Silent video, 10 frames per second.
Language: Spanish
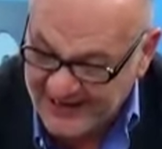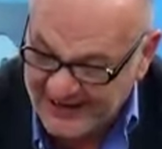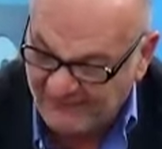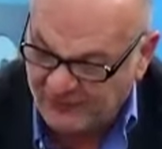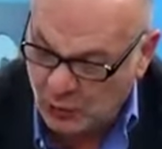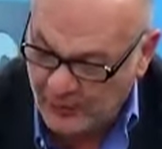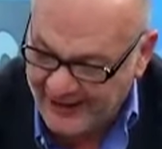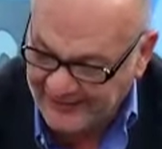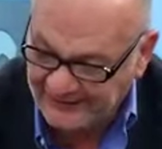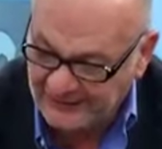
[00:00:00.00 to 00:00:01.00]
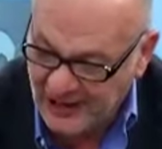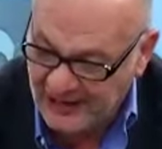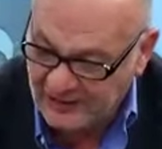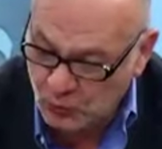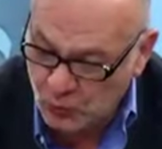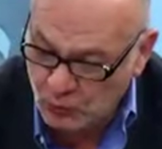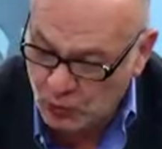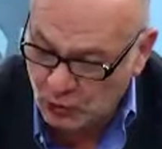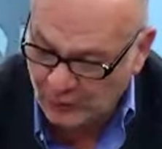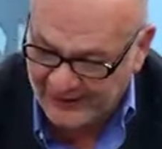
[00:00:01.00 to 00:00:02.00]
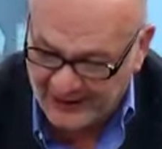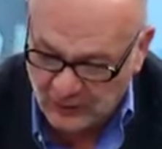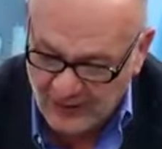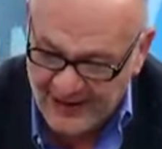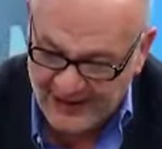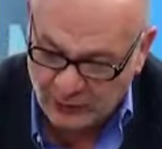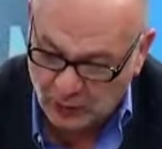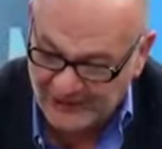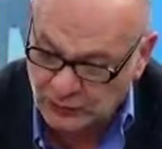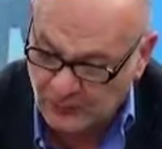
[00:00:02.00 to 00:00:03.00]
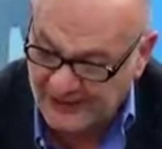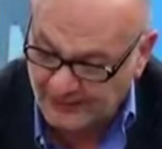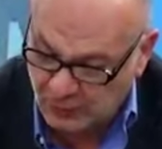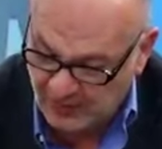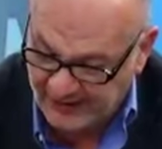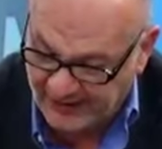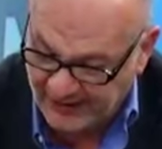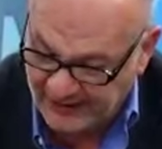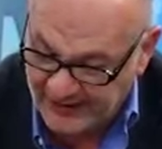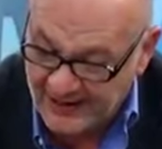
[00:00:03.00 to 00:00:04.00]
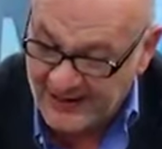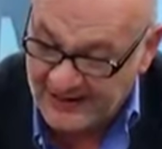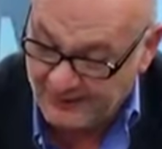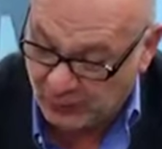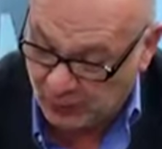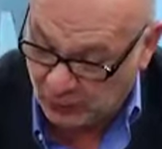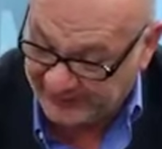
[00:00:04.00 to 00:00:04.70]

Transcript: influirán de un modo claro en toda su vida pública y por lo